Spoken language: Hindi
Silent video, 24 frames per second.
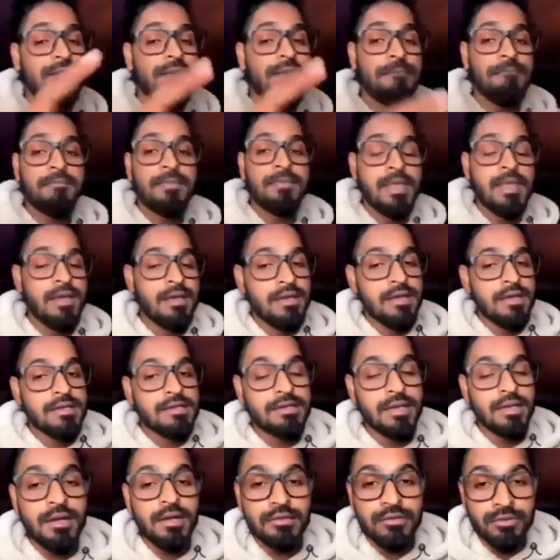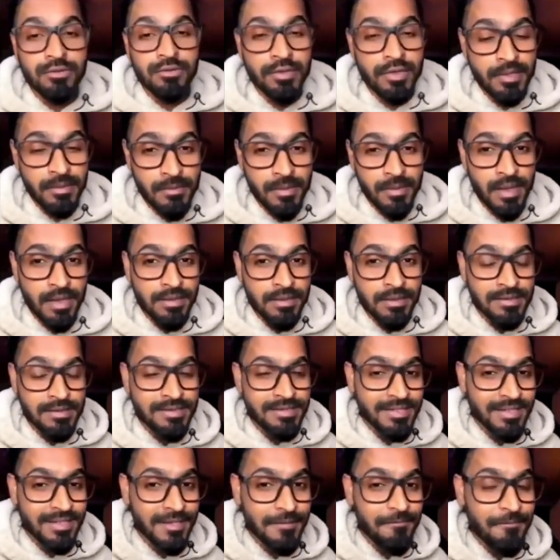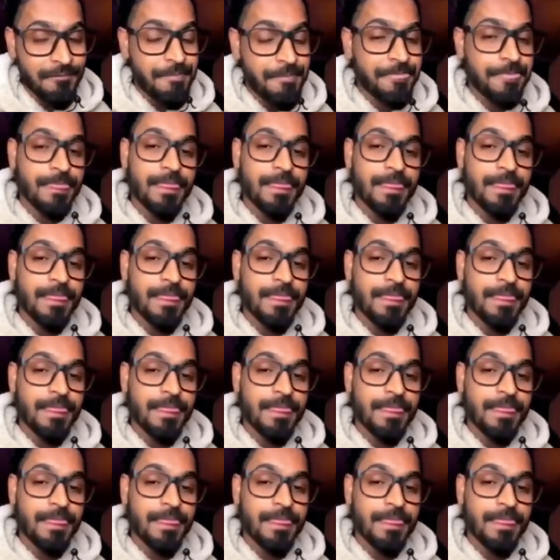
टीम चार टू हिम एंड हिज टीम